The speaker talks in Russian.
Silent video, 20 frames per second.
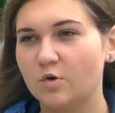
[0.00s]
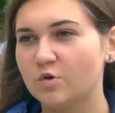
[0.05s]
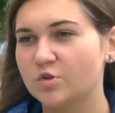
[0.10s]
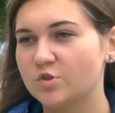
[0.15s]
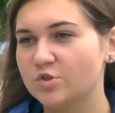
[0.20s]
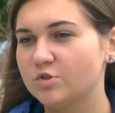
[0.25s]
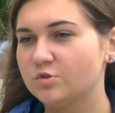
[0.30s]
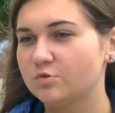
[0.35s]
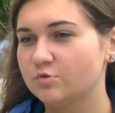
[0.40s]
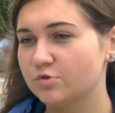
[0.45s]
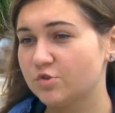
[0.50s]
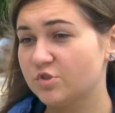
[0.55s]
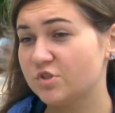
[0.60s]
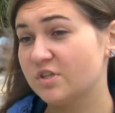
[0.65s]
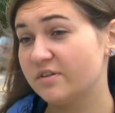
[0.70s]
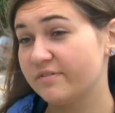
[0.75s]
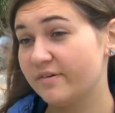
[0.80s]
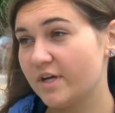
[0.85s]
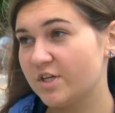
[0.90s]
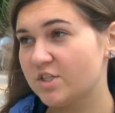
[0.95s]
очень нужно
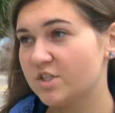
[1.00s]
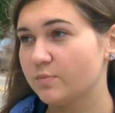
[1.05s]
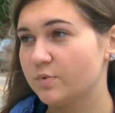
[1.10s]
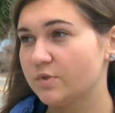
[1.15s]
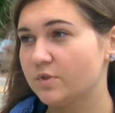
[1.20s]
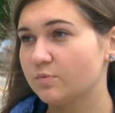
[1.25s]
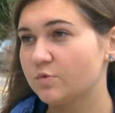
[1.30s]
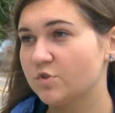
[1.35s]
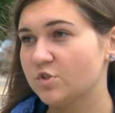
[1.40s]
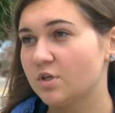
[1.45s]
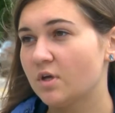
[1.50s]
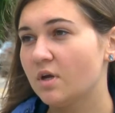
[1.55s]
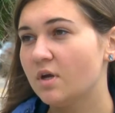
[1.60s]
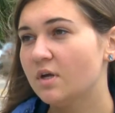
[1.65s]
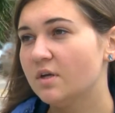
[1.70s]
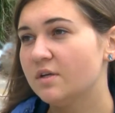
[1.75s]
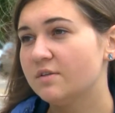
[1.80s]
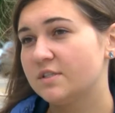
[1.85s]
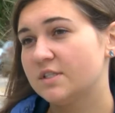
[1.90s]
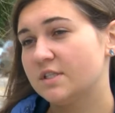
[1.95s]
и важно, потому что
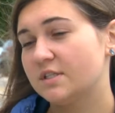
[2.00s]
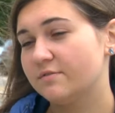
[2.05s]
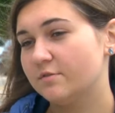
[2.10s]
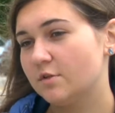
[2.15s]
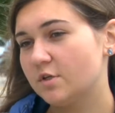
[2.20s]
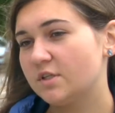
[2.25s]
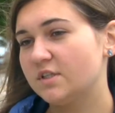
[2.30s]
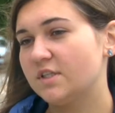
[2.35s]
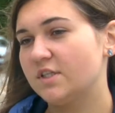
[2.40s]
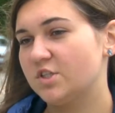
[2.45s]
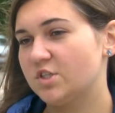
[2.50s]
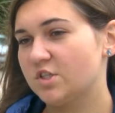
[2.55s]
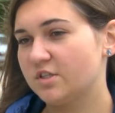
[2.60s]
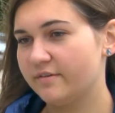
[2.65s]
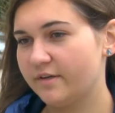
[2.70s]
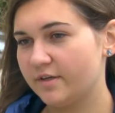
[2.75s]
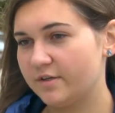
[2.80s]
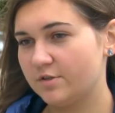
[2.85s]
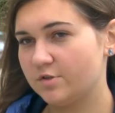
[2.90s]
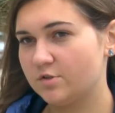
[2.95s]
все равно, когда человек